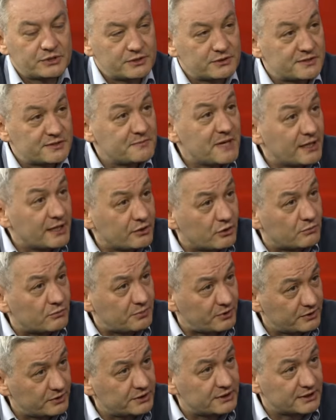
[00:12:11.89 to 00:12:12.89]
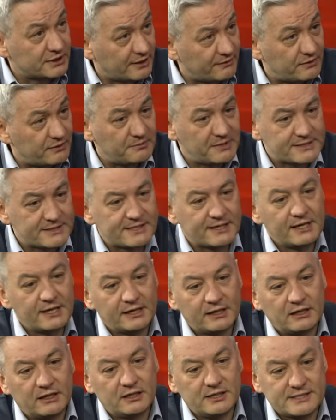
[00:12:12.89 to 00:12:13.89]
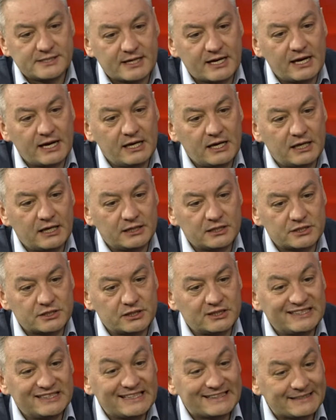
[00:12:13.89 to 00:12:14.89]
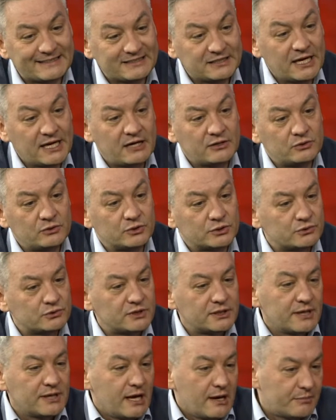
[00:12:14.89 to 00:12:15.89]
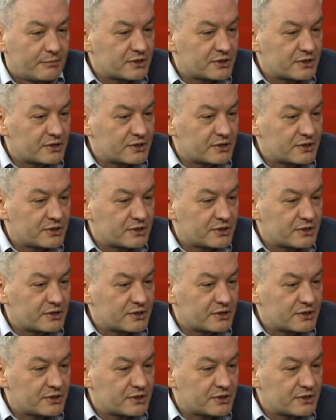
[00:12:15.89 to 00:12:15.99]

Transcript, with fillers: że zmienią politykę wobec Izraela, jeżeli Netanyahu, który,